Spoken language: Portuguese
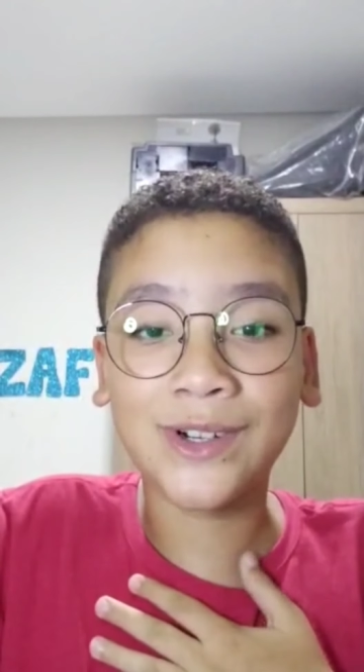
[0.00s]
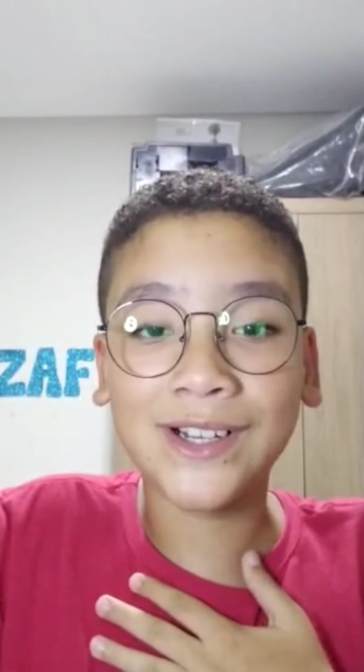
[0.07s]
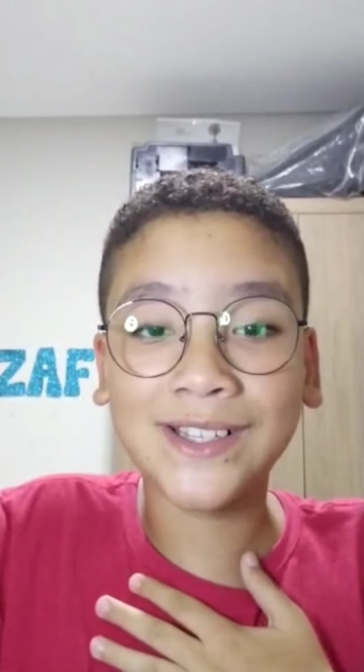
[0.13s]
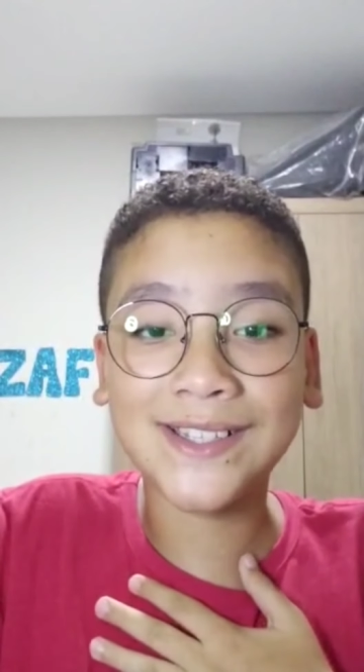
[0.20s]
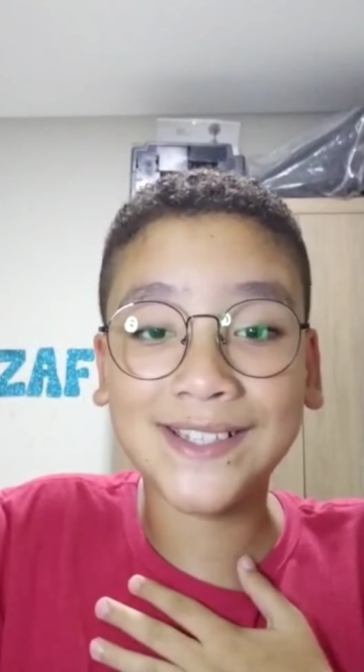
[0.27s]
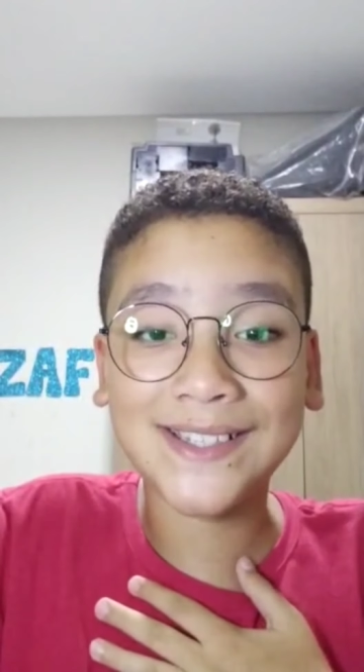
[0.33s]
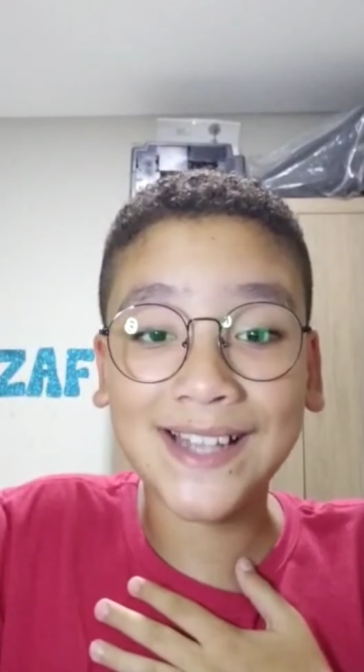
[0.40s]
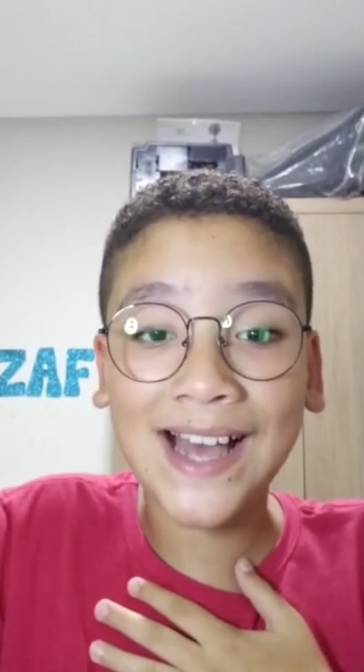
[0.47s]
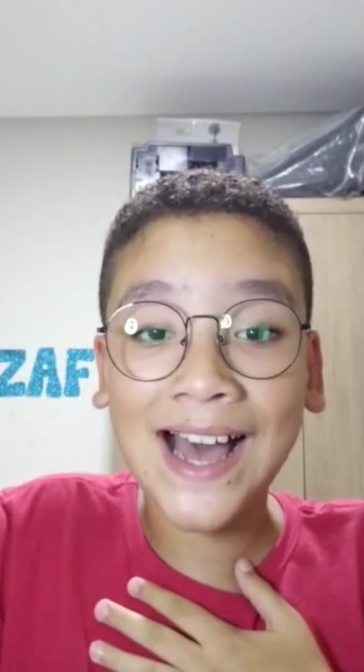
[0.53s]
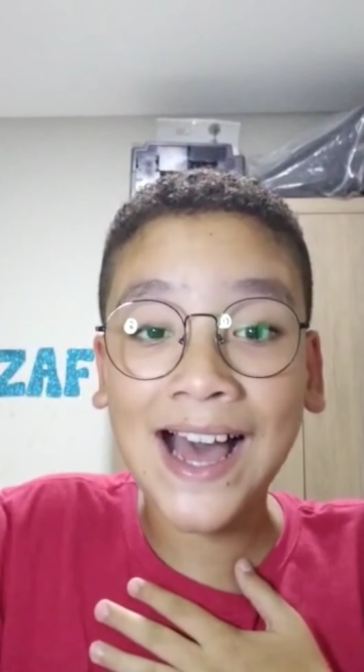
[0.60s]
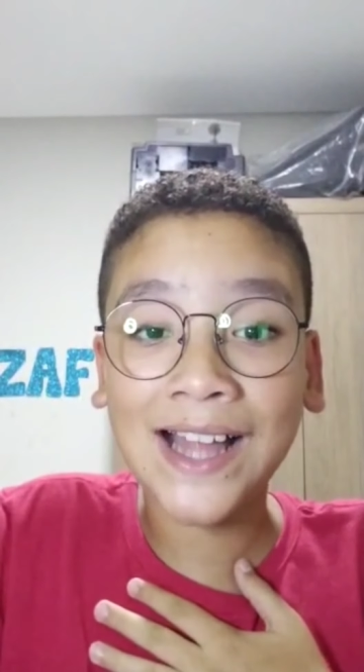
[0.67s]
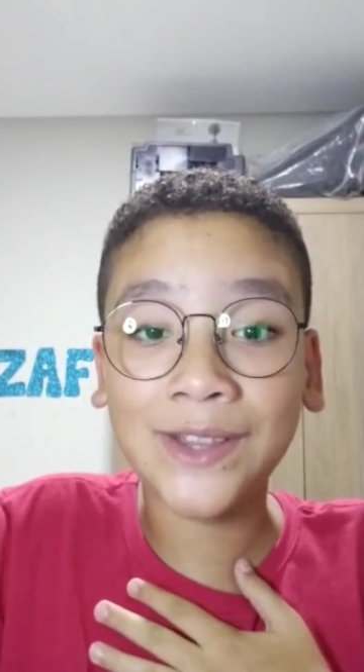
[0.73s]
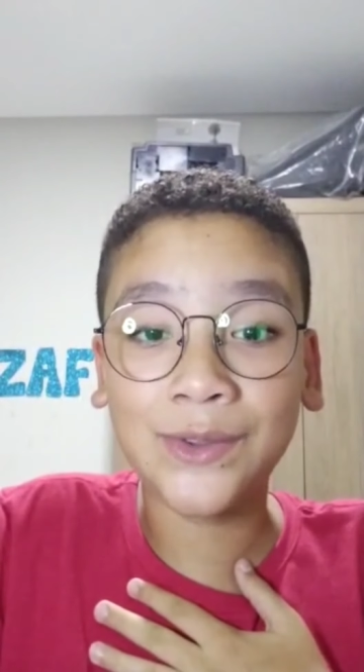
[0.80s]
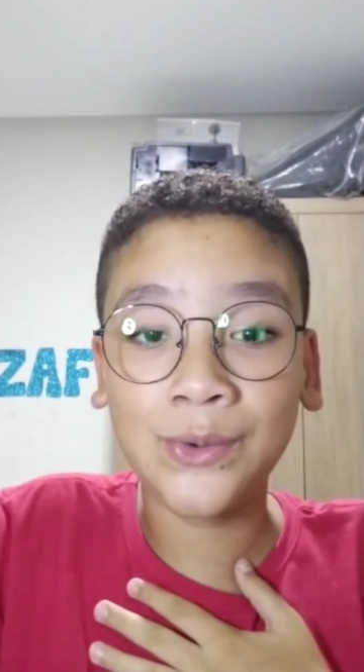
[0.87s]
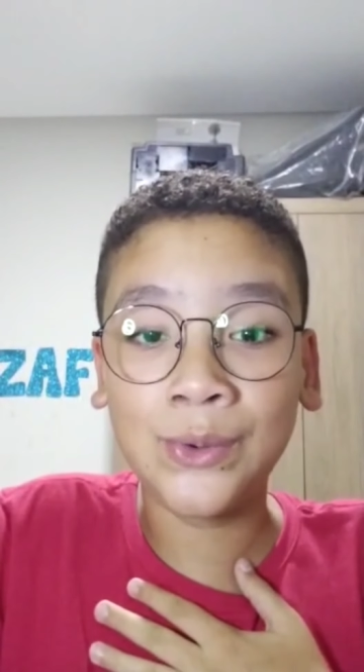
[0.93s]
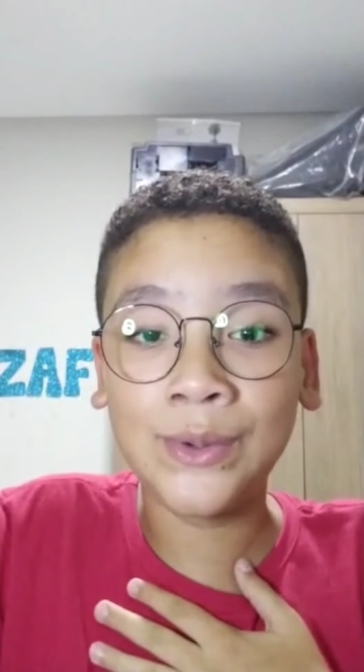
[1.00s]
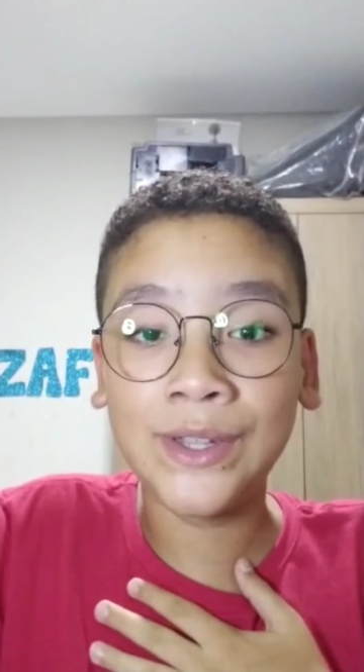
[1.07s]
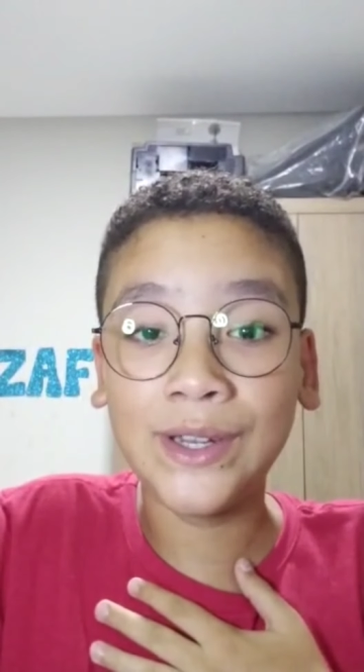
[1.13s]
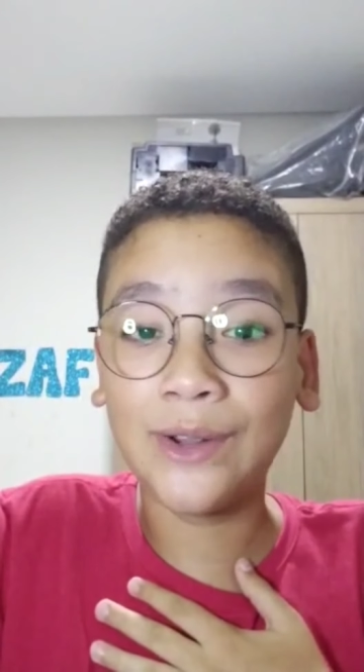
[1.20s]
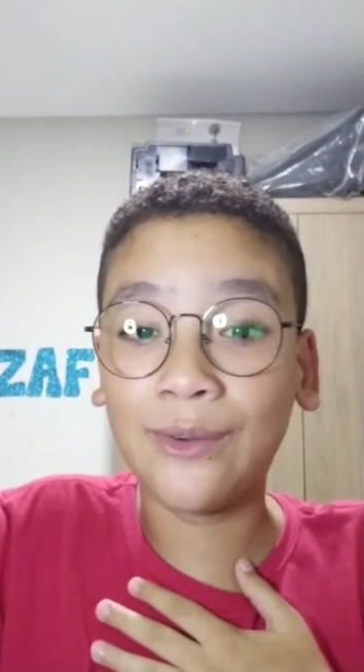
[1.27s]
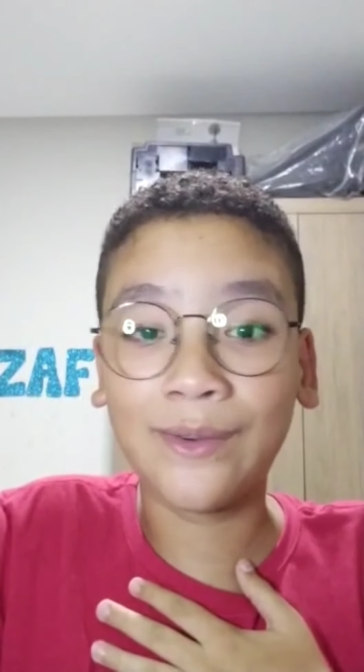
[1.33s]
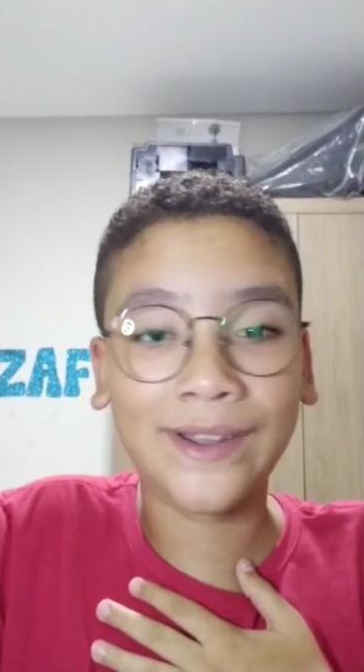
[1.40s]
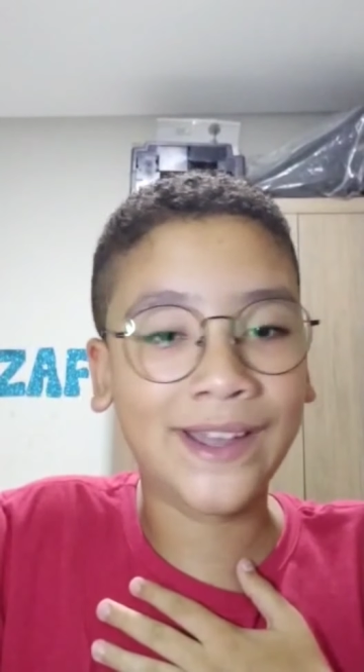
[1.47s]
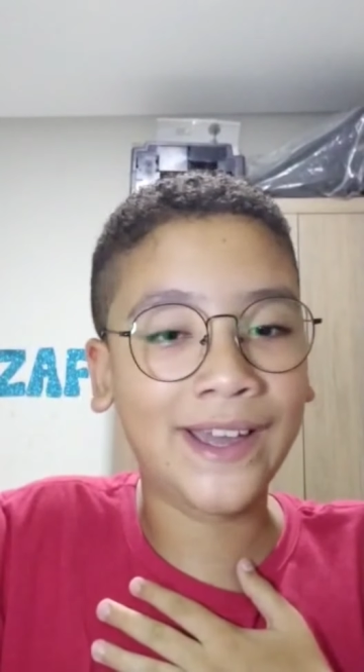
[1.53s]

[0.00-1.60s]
cansado e não